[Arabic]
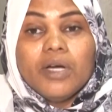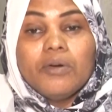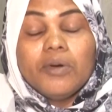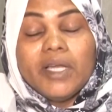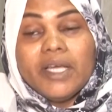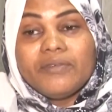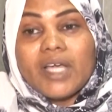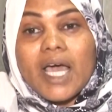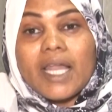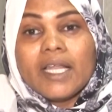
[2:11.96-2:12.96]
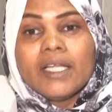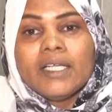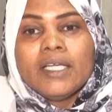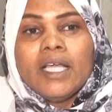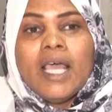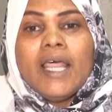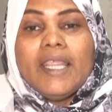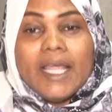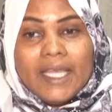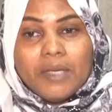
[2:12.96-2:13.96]
والأفكار
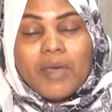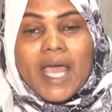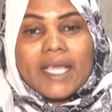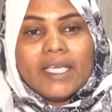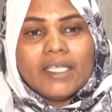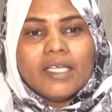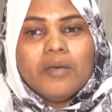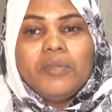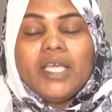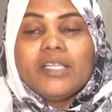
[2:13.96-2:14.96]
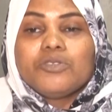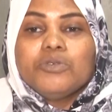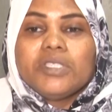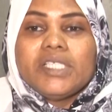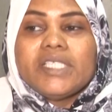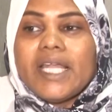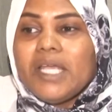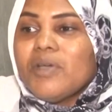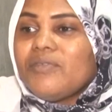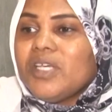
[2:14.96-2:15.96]
ذا اللي باقي منين تعود
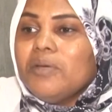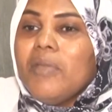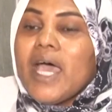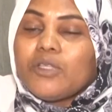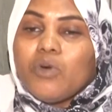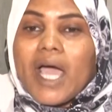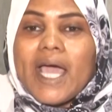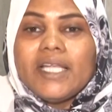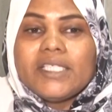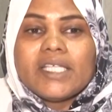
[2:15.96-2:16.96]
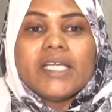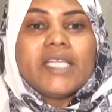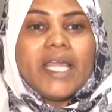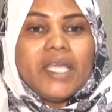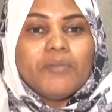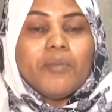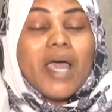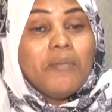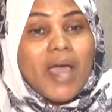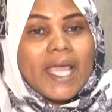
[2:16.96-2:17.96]
الجريمة فيه ما تعالج كجريمة
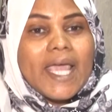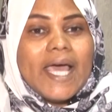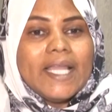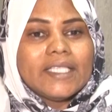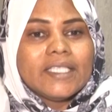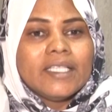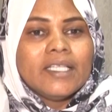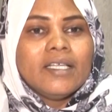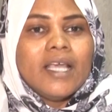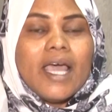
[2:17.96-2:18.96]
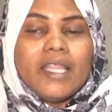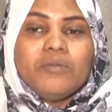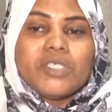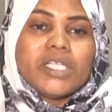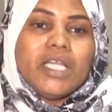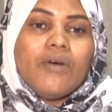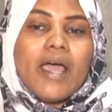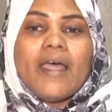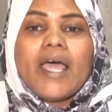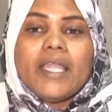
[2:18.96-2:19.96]
مهما كانت هذه مشكلة
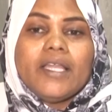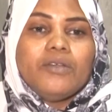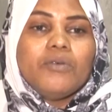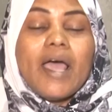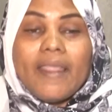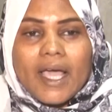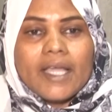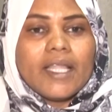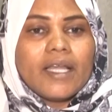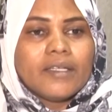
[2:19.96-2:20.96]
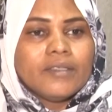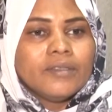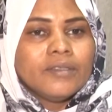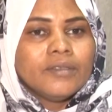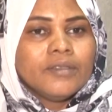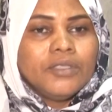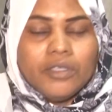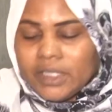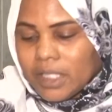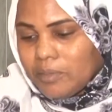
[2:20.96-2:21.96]
وهذا خلل وهذا خطر
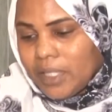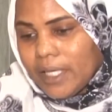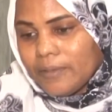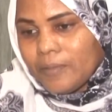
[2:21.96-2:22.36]
يحتق بنا